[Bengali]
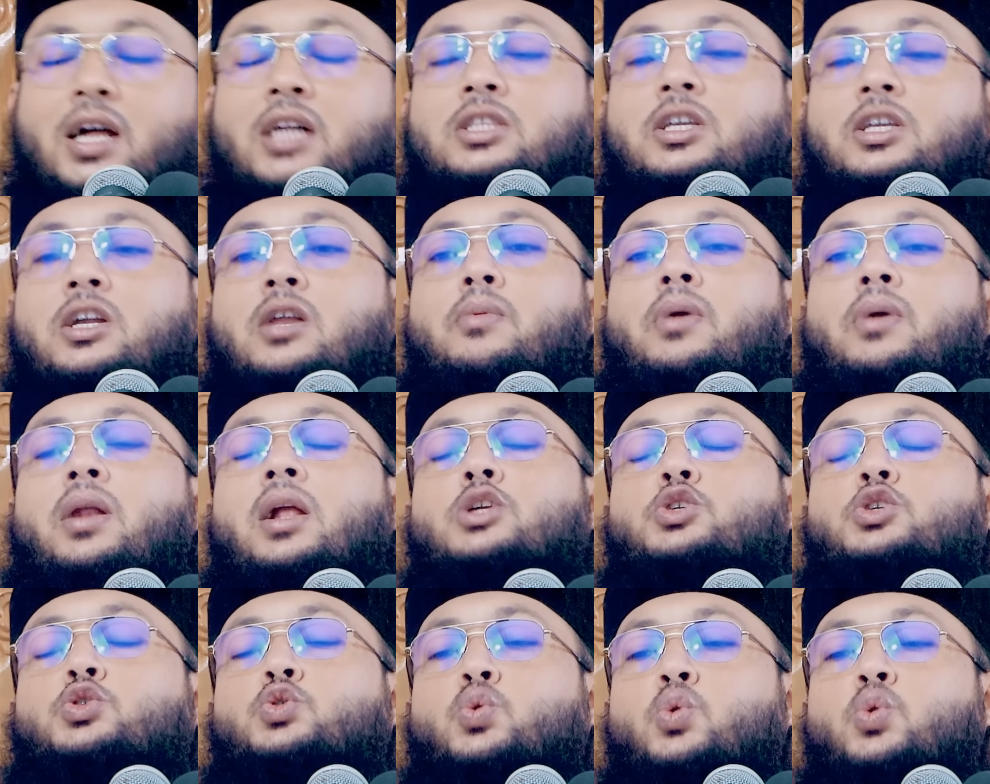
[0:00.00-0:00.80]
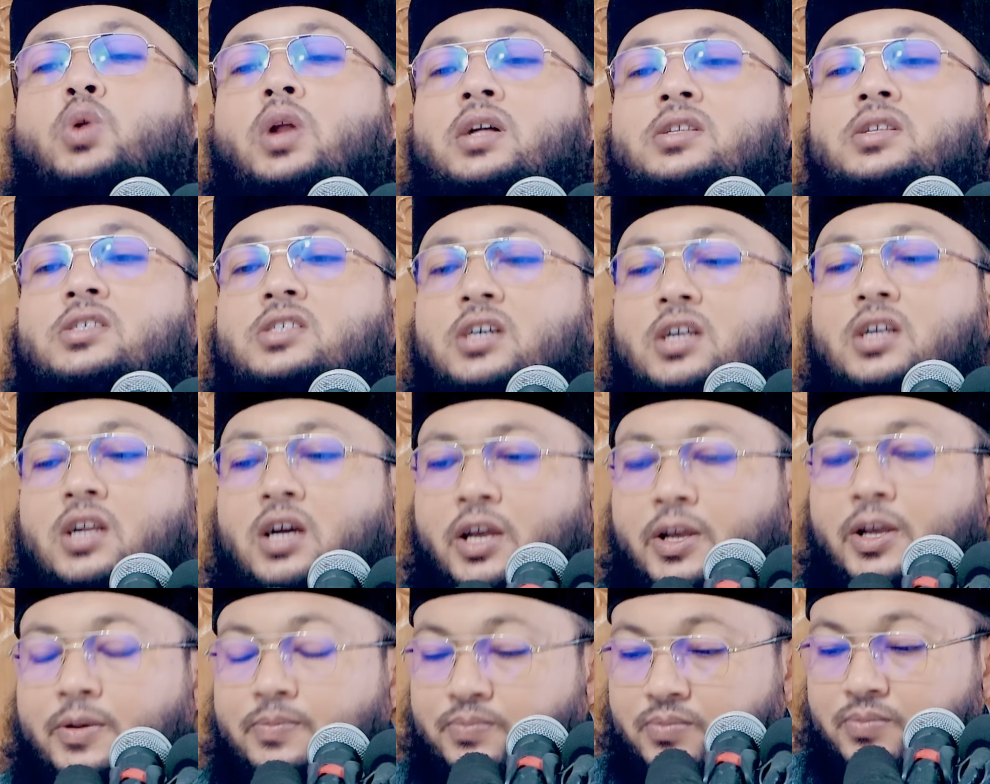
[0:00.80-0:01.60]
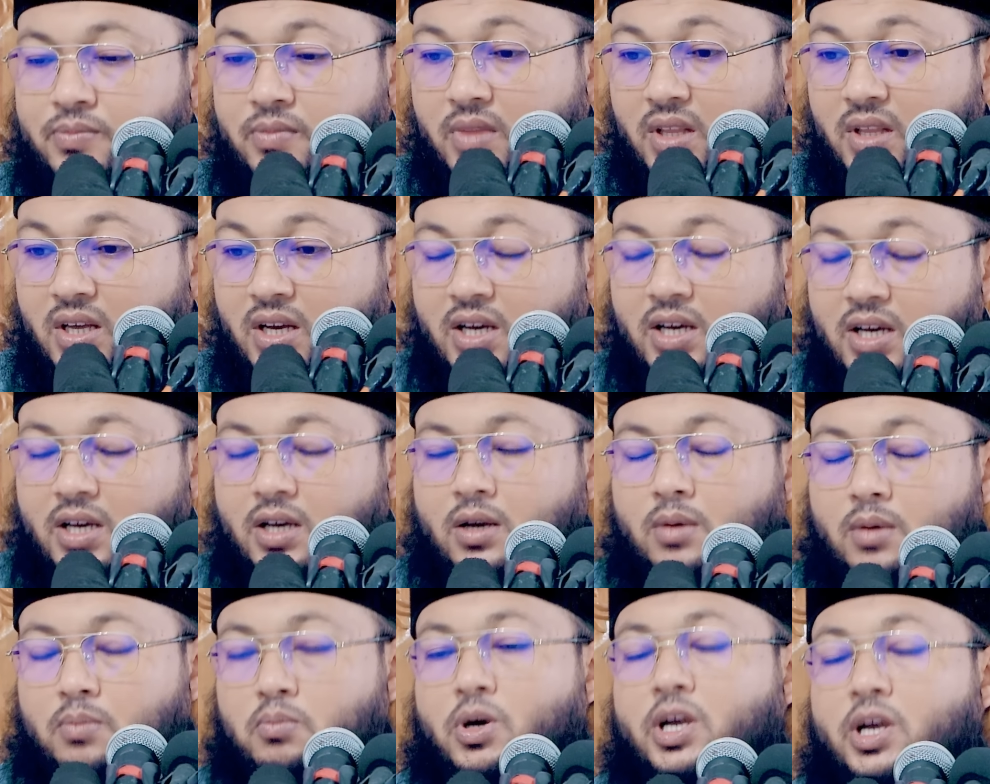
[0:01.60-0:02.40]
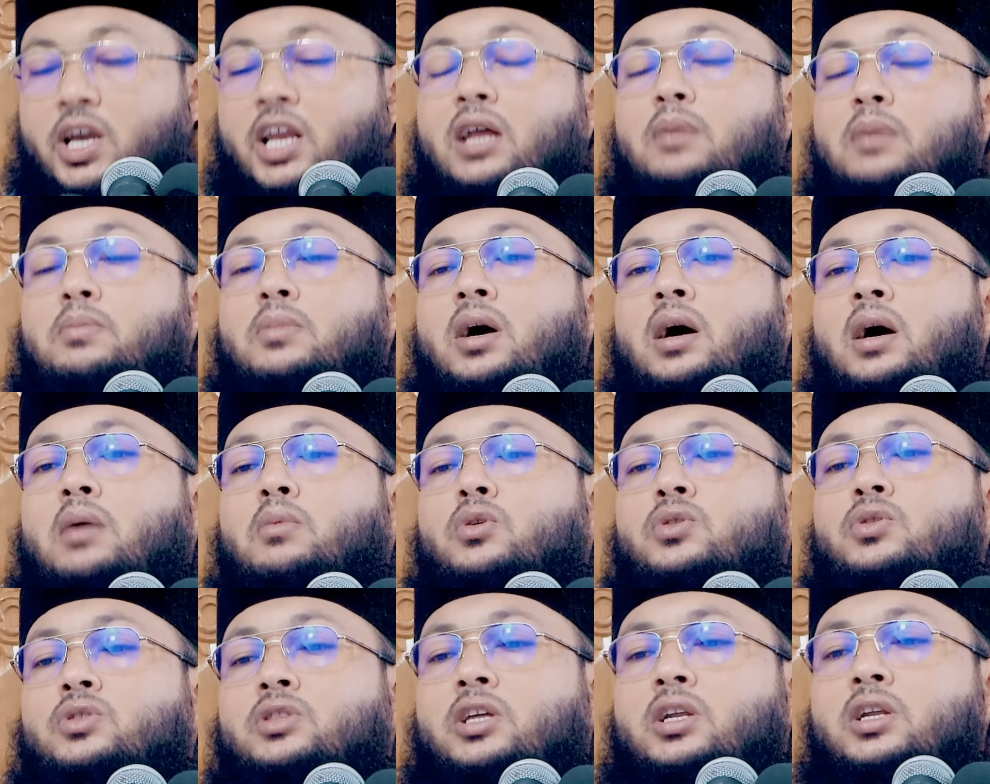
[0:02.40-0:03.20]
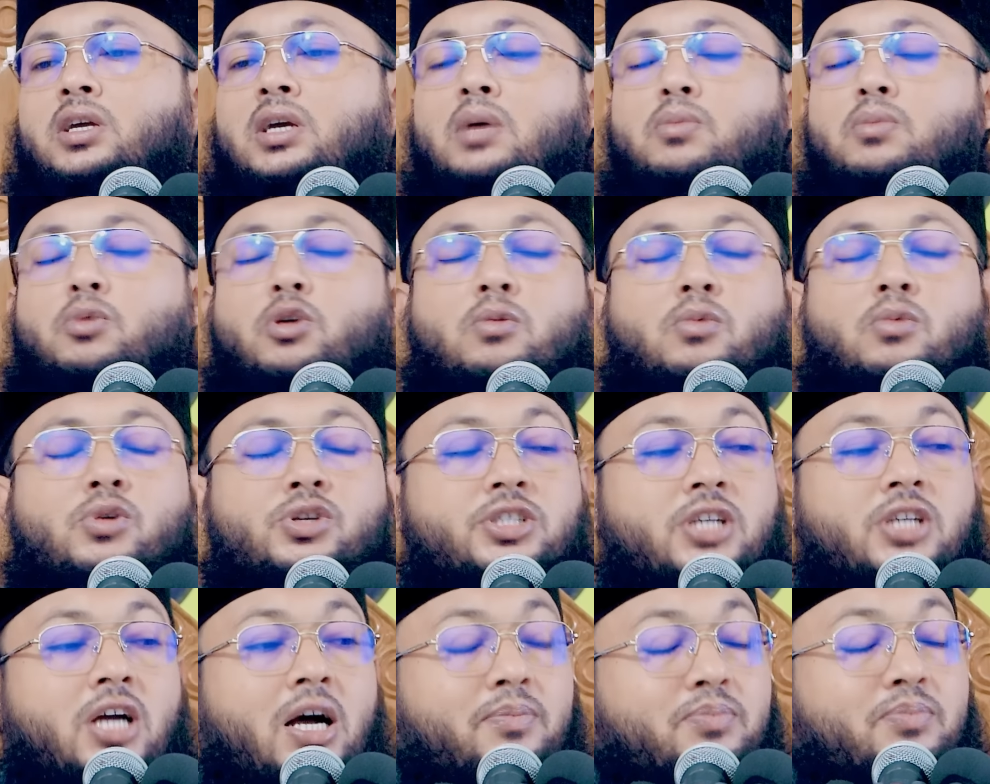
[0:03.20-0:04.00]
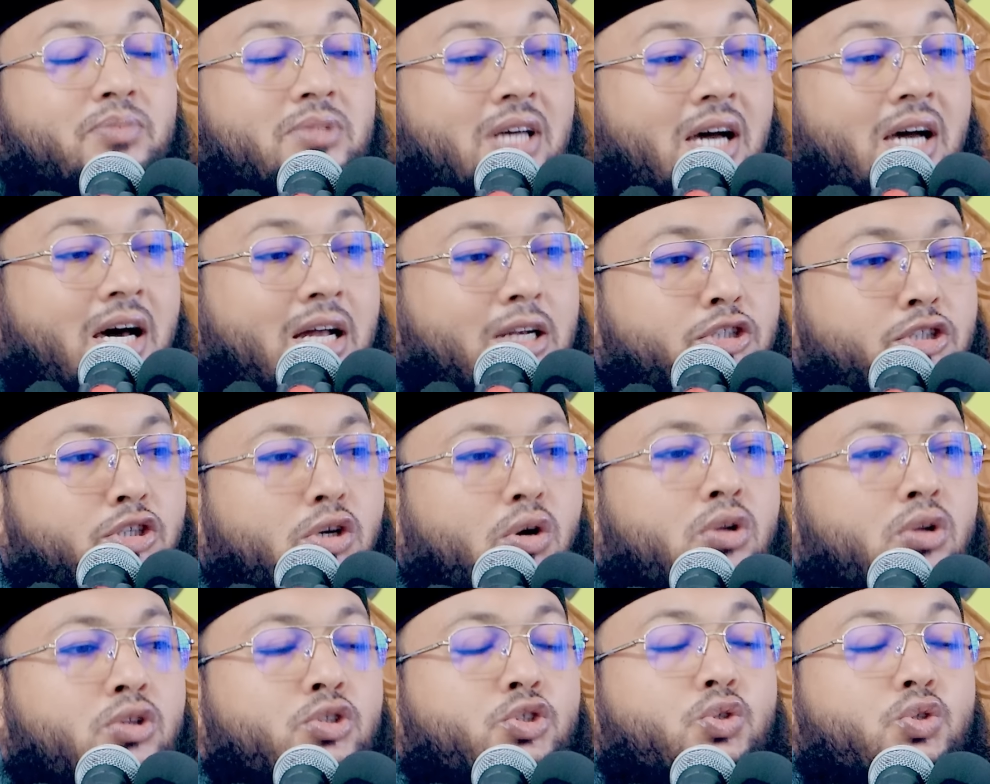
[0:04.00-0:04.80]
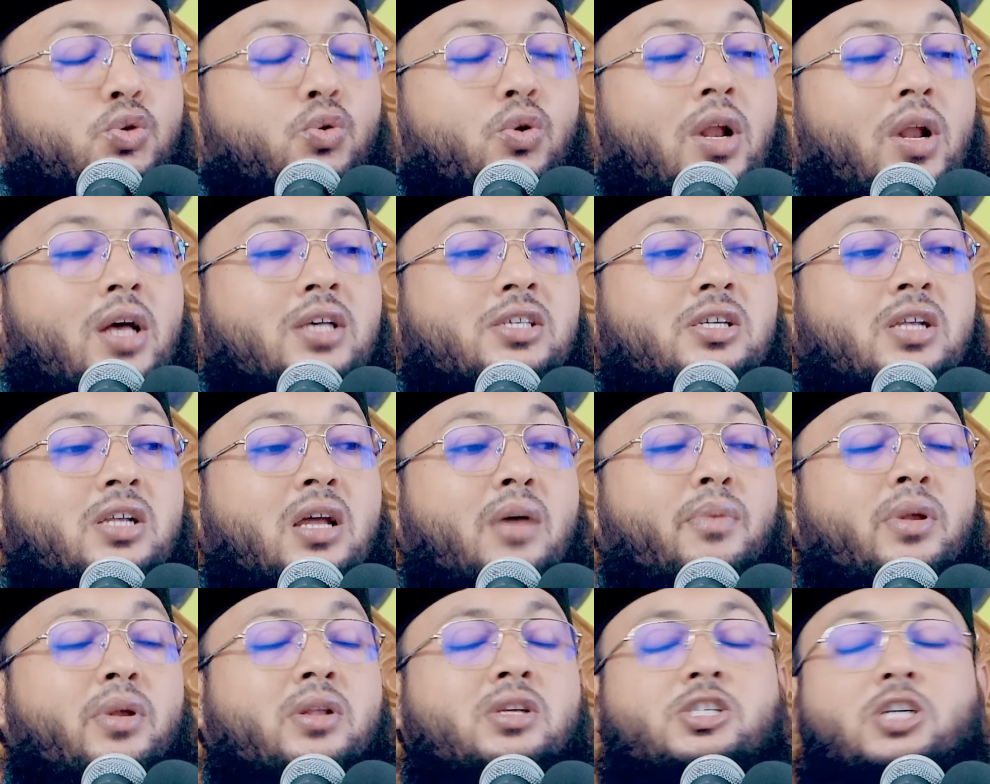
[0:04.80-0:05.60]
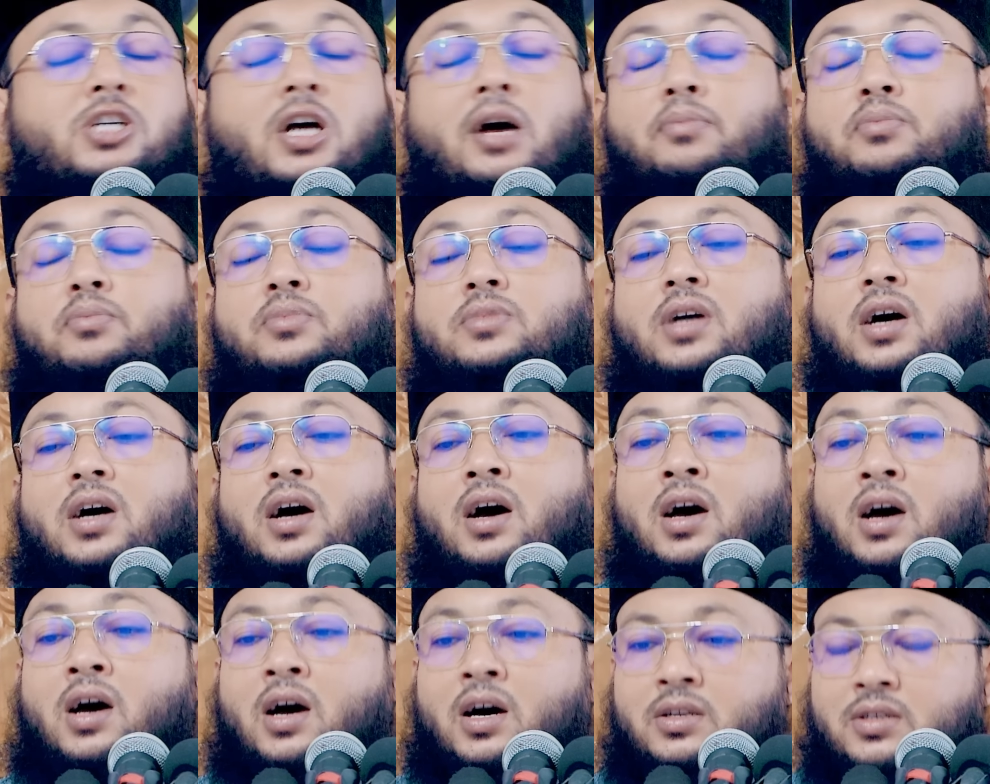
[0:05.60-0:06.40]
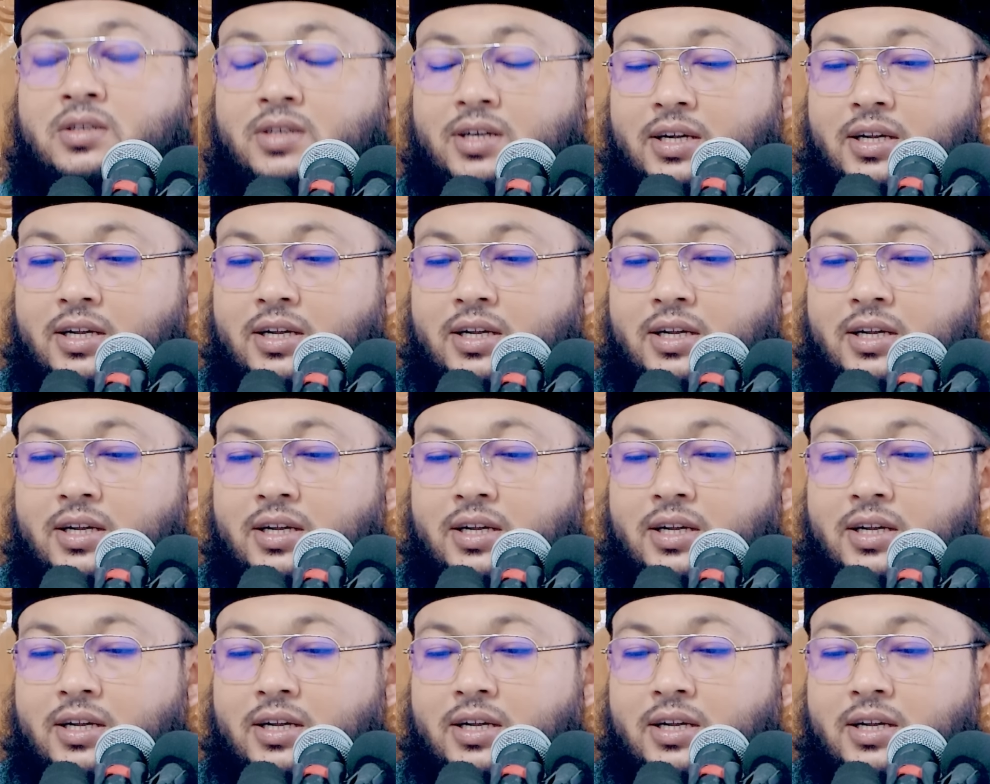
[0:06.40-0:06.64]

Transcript: রাতের বেলা চুল আচড়ায় মহিলা মা বোনদেরকে বলবো সাবধান যখন চুল আচড়াবেন সাবধান